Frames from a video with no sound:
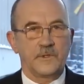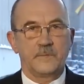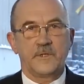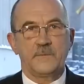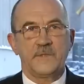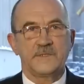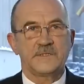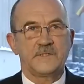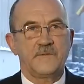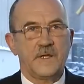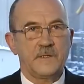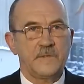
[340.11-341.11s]
а не ту,
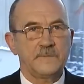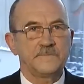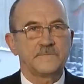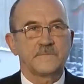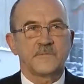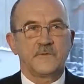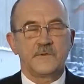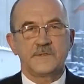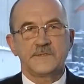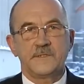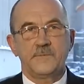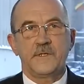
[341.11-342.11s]
которая сейчас
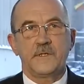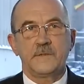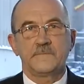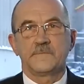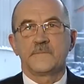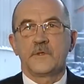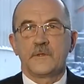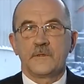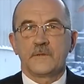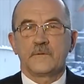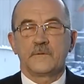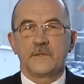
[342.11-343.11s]
называется
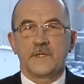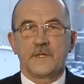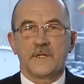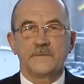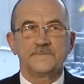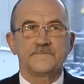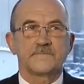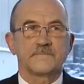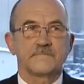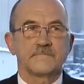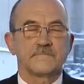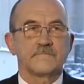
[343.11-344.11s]
Литовская республика
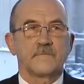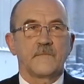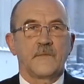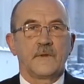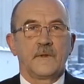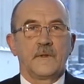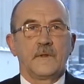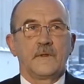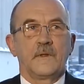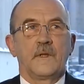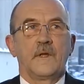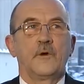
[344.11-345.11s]
Европейского
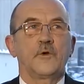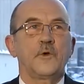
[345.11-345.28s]
Союза.